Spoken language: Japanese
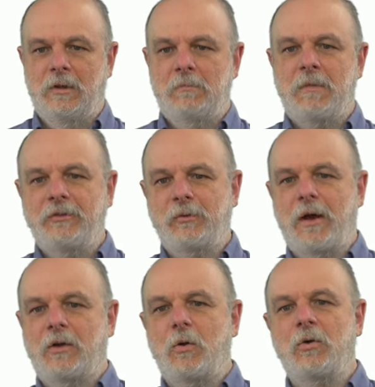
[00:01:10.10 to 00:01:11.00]
まず
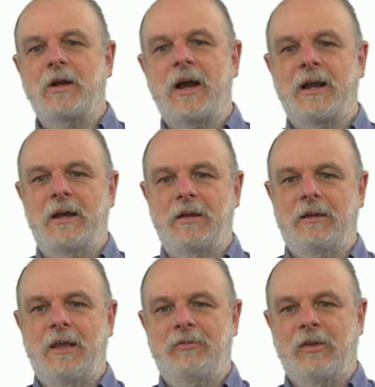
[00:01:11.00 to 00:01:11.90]
はここから
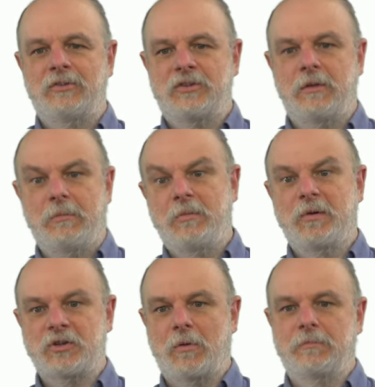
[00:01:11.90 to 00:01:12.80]
計算してみま
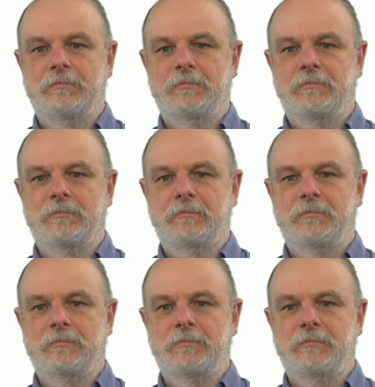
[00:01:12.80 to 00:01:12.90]
しょ